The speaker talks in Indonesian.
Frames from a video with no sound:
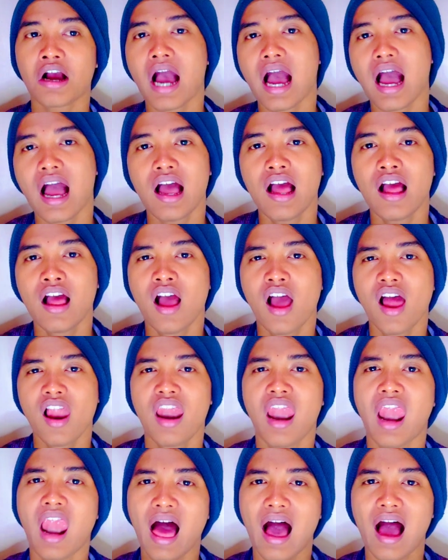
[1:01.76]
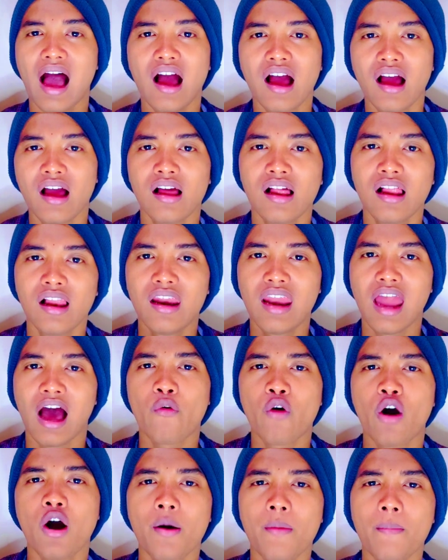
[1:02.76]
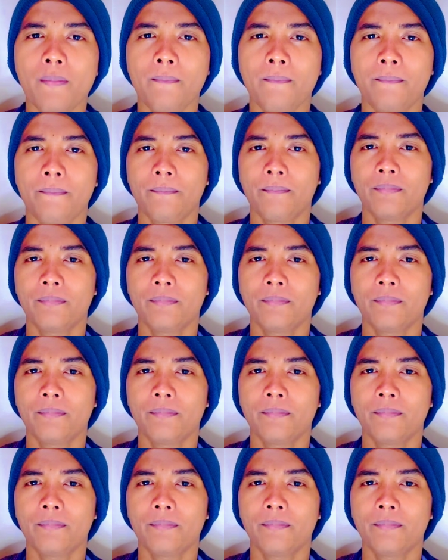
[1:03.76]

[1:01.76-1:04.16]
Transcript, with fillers: kak lah lawang